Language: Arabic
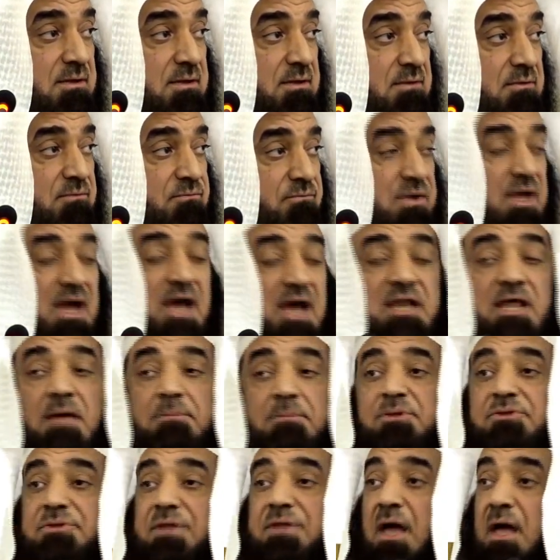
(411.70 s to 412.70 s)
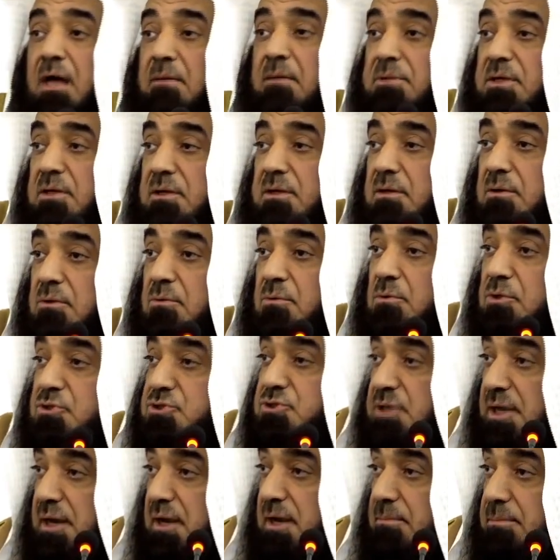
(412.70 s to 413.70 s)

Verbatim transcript: في آداب الطعام والشراب